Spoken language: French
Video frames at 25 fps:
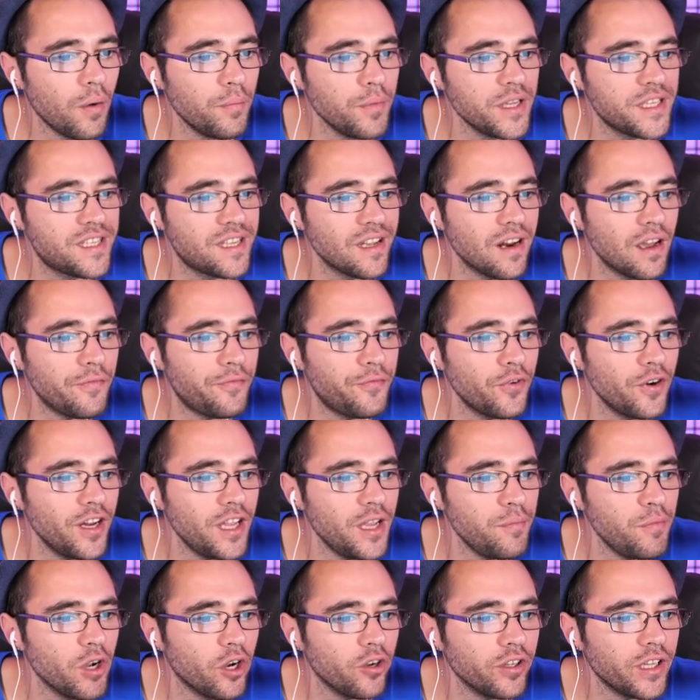Oh, mais c'est la
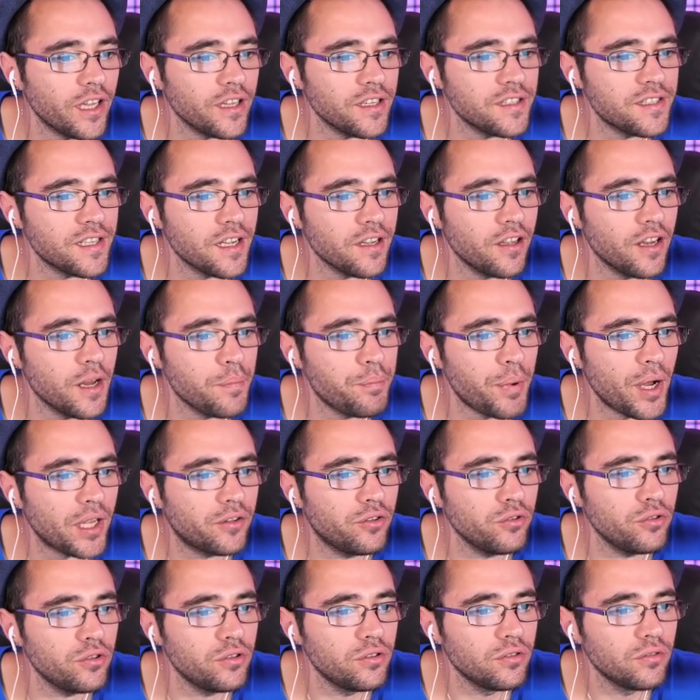folie, mais regardez ça, il y en a
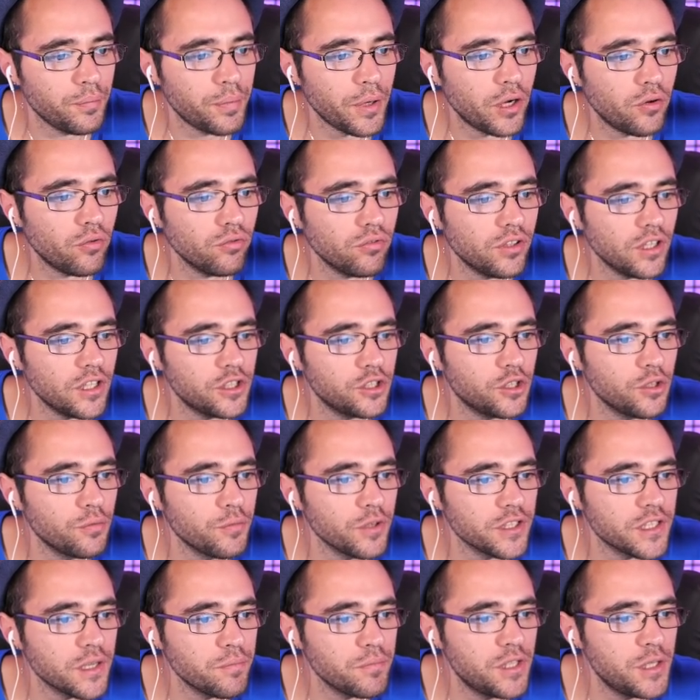partout. Par contre, là, je
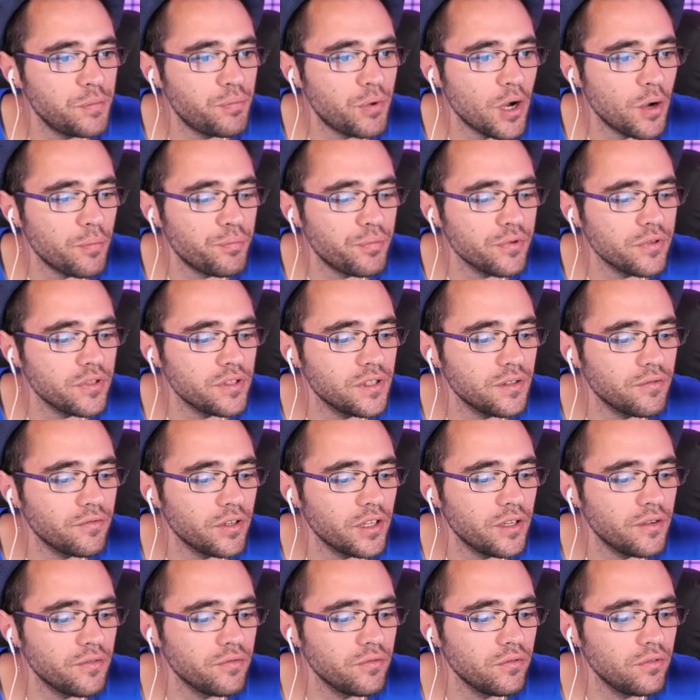commence un petit peu à peser,
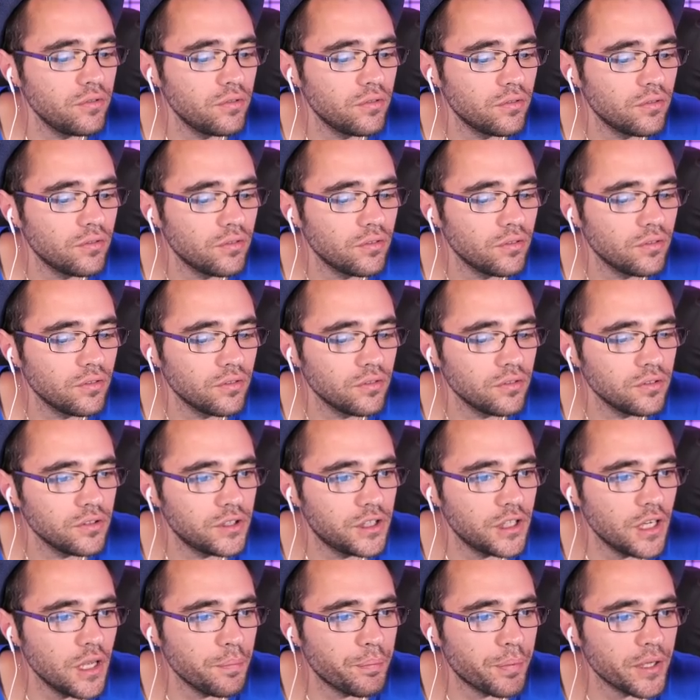voyez-vous.
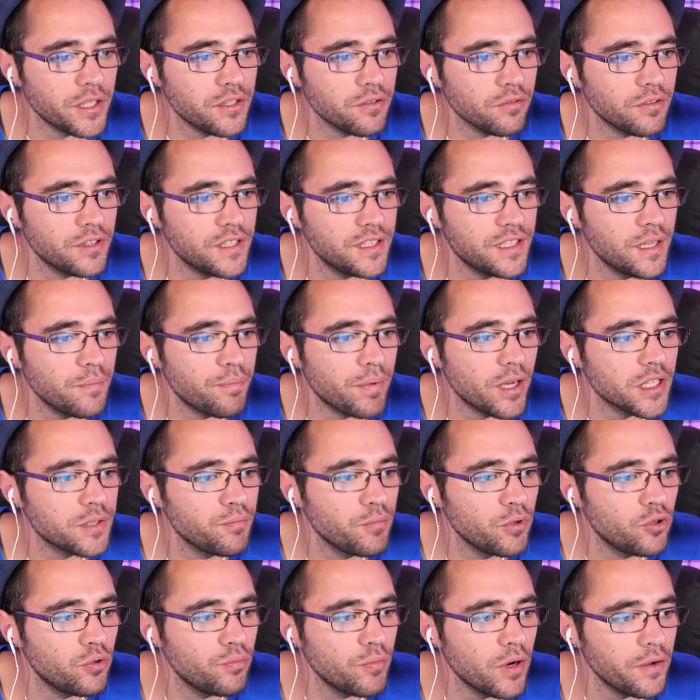J'ai l'impression qu'il se déplace
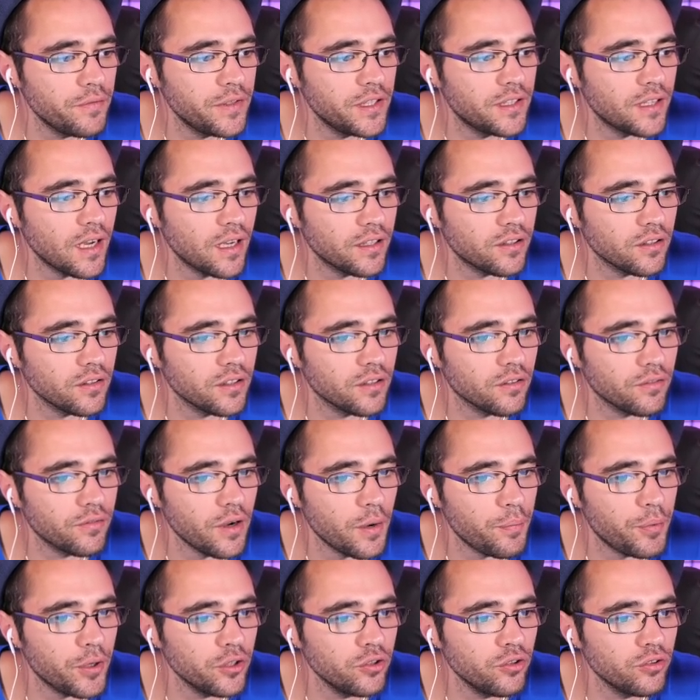beaucoup moins vite. Attendez, on
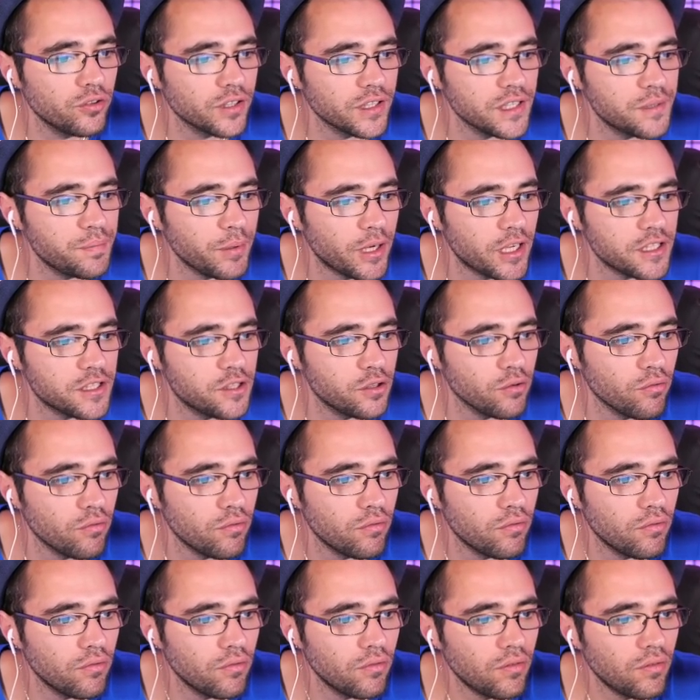va reprendre notre respiration.